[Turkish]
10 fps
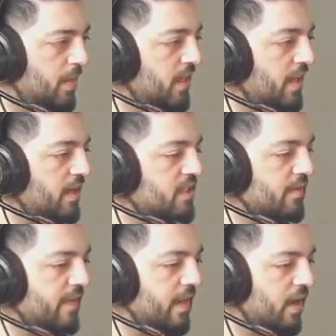Bak araç
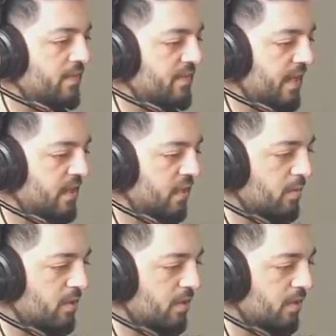da var ha hafiften
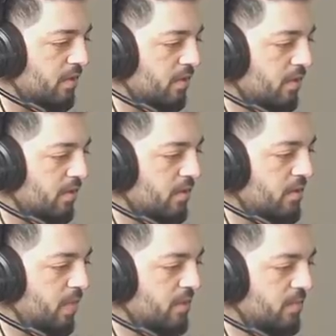yanmış.
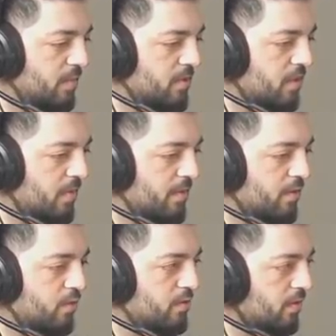Tam gitmemiş
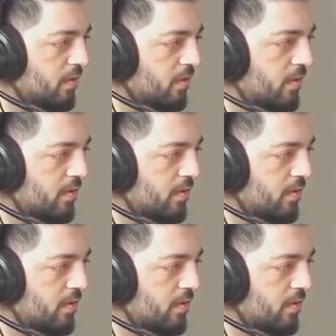haberin olsun.